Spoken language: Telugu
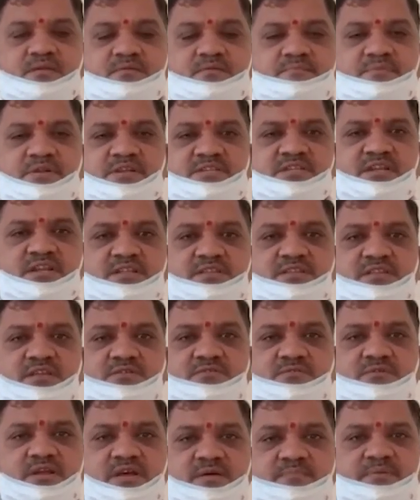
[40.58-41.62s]
ప్రజలందరూ
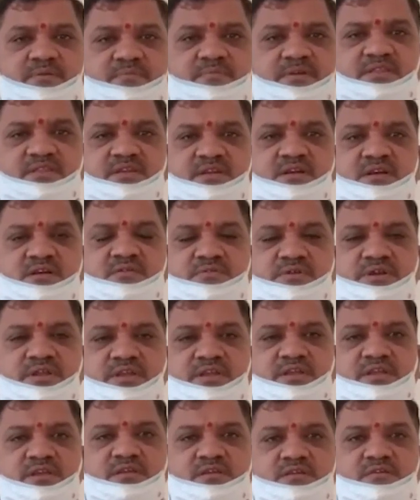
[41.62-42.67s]
కూడా అప్రమత్తంగా ఉండి
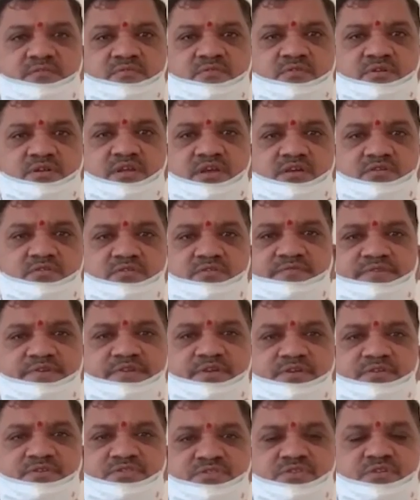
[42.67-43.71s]
ఓటు హక్కును
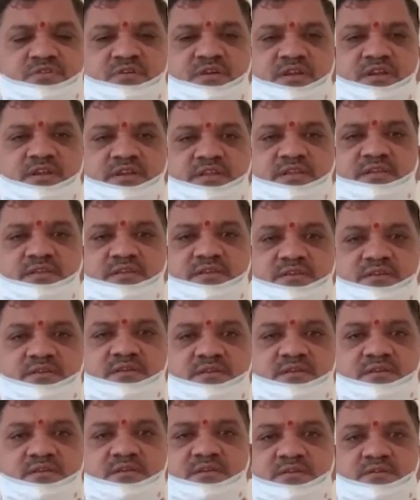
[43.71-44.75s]
వినియోగించుకోవాలని
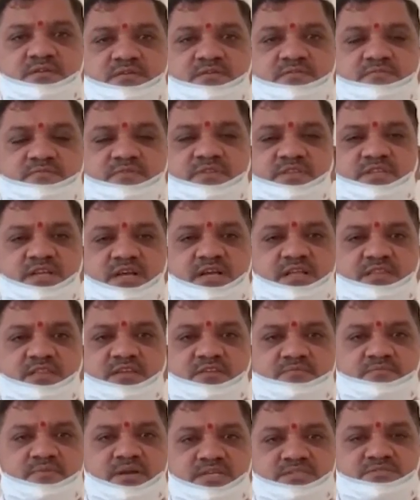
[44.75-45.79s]
విధిగా అందరూ
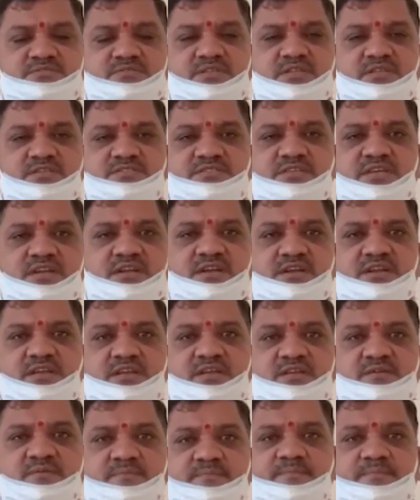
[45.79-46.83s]
మాస్క్ ధరించాలని
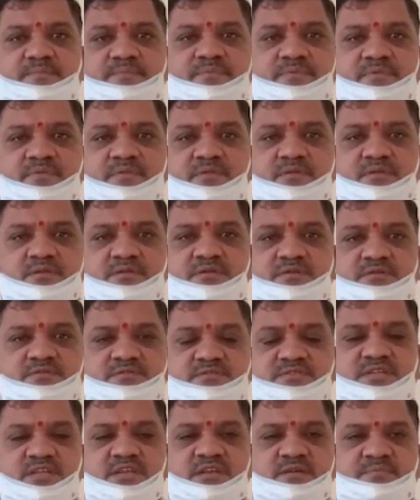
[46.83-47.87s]

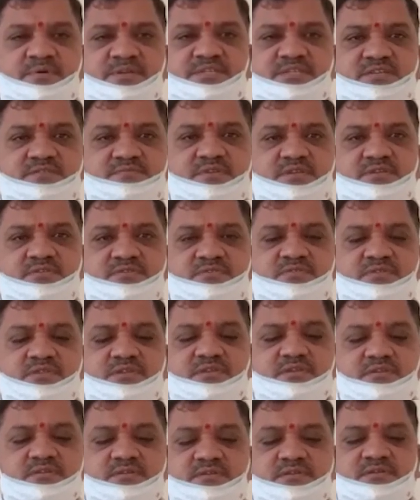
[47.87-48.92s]
తెలియపరచడం జరుగుతుంది
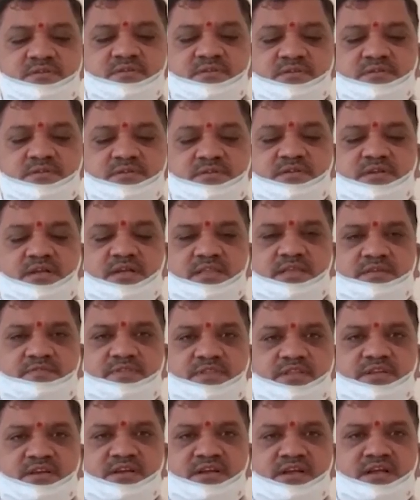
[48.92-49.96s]

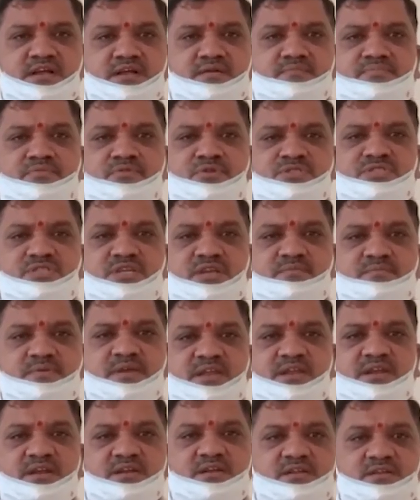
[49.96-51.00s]
అదేవిధంగా పోస్టల్
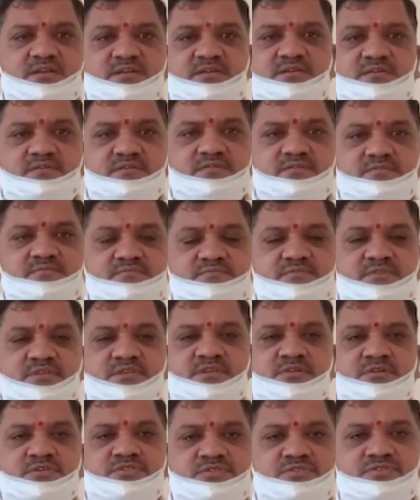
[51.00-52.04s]
బ్యాలెట్
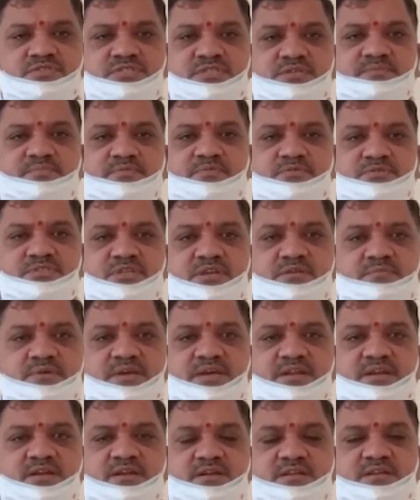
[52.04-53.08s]
ఈరోజు నుంచి పోస్టల్
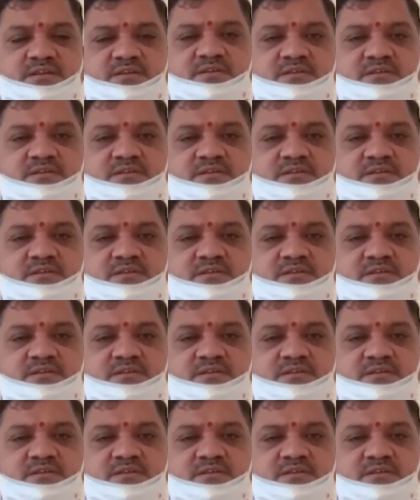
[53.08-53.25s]
బ్యాలెట్